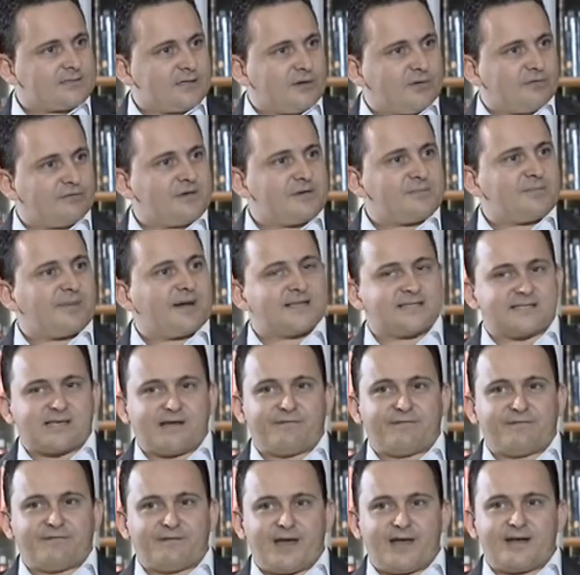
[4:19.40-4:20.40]
eu vim passar
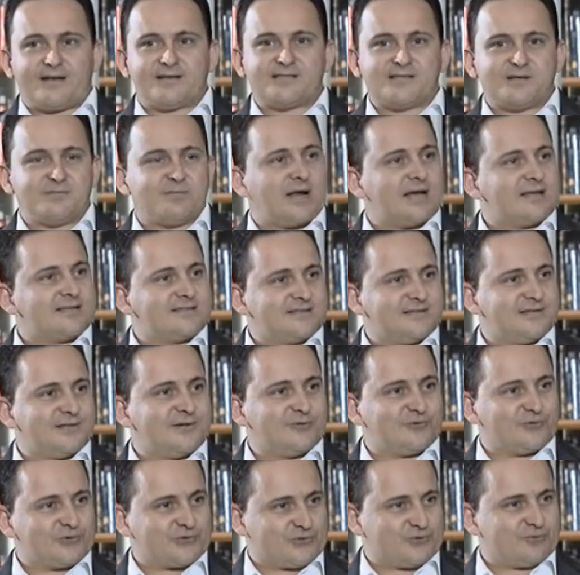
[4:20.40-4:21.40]
férias em Brasília.
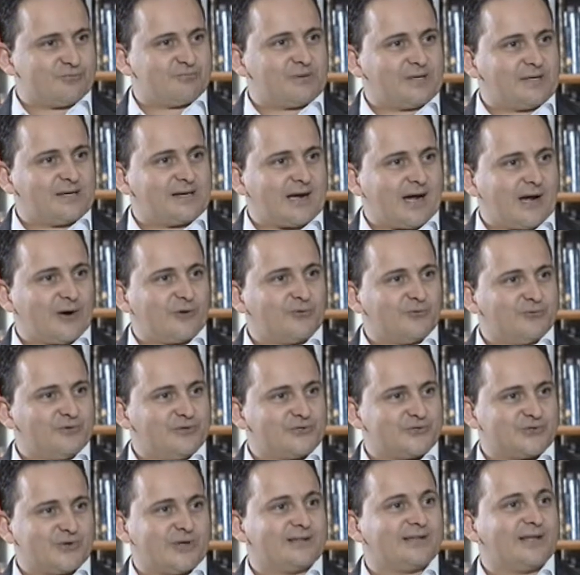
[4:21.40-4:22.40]
Eu costumo brincar com
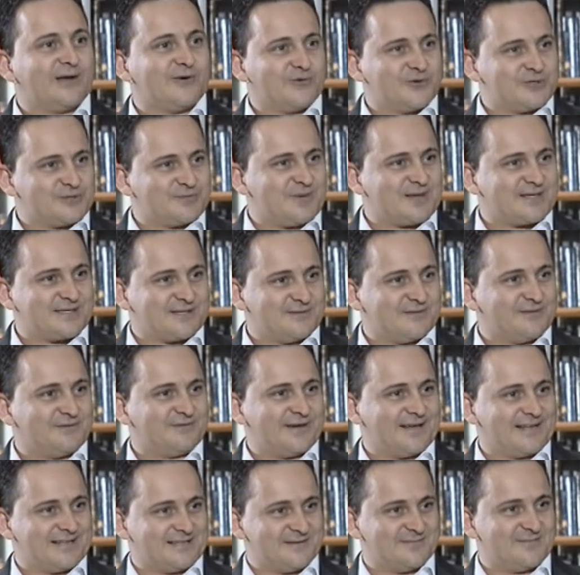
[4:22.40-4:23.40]
isso. Estou até hoje passando
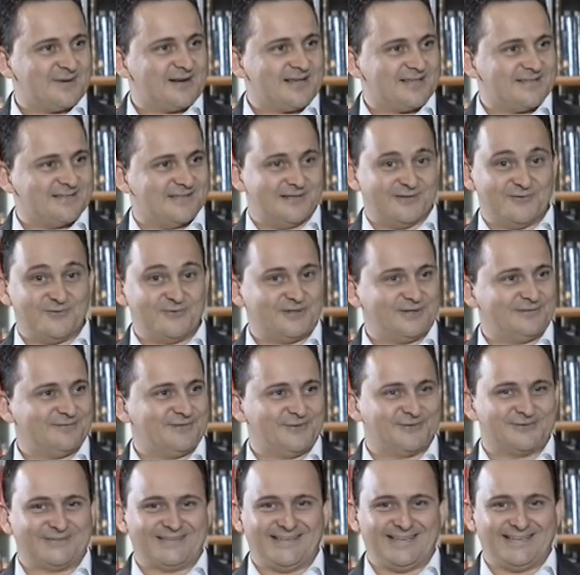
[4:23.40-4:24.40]
férias em Brasília, nunca
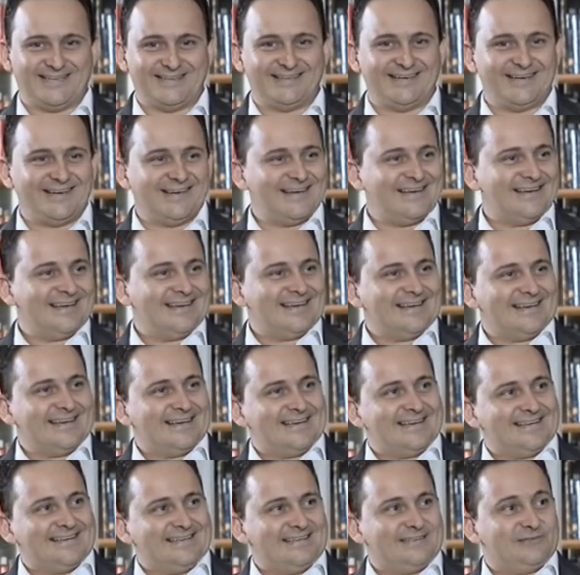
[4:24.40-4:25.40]
voltei.
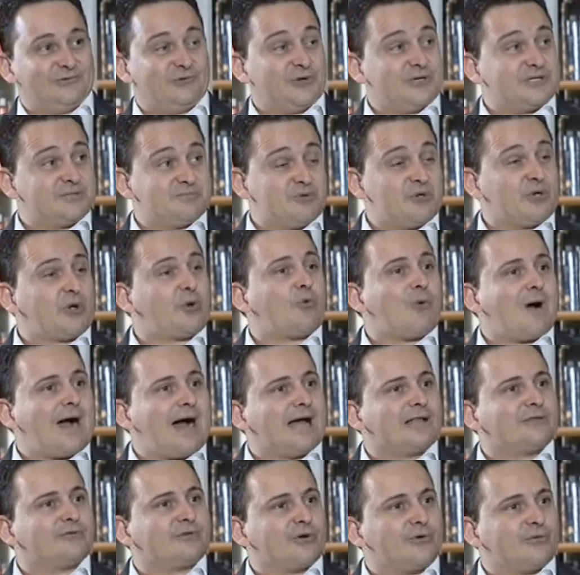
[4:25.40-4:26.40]
E
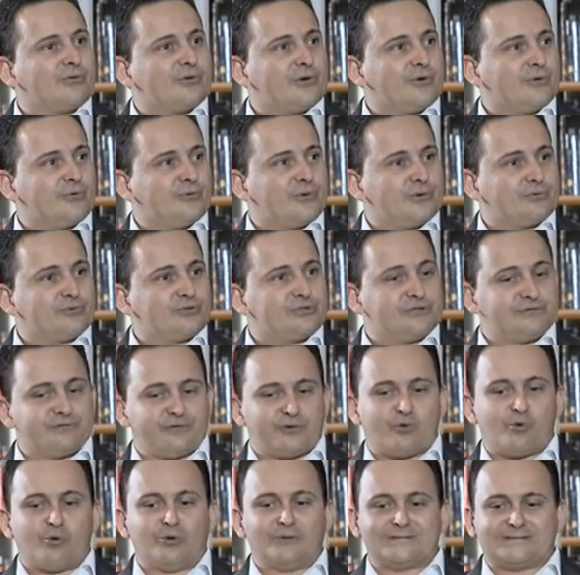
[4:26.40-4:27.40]
2004 eu, eu,
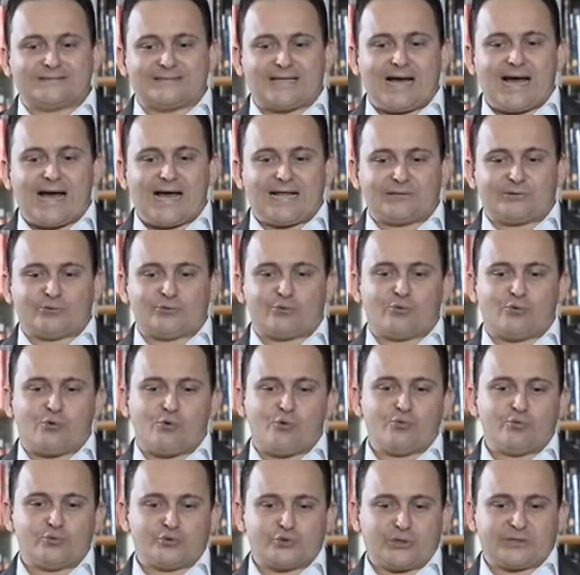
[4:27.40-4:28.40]
tive contato
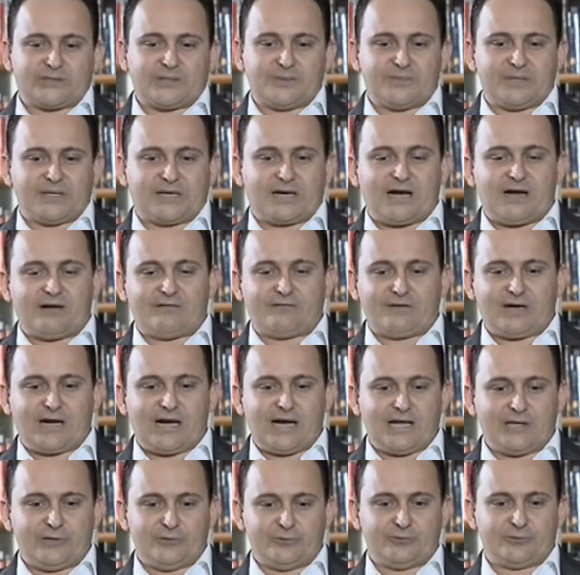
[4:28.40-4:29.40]
com o JB
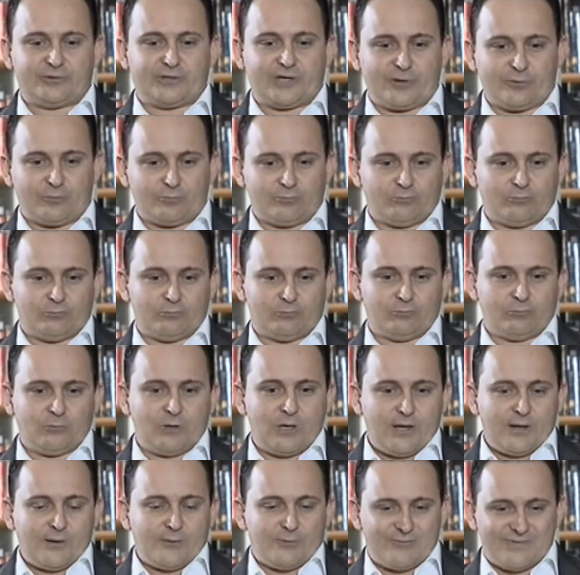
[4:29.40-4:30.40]
Carvalho, que é um, um,
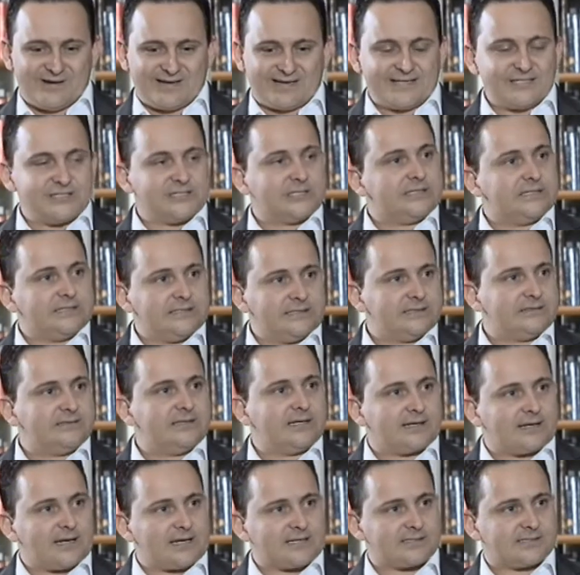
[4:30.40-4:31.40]
um grande
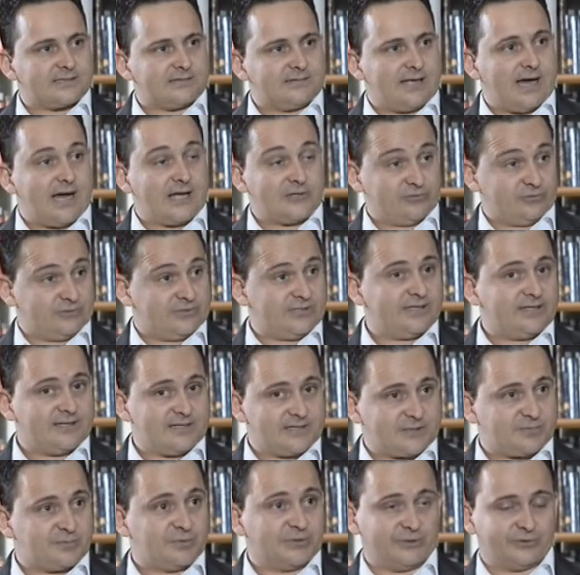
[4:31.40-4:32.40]
líder na cidade, um líder
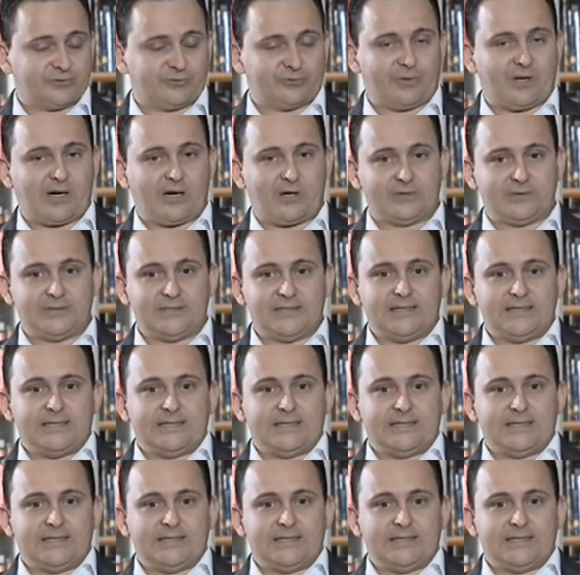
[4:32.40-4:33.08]
espiritual.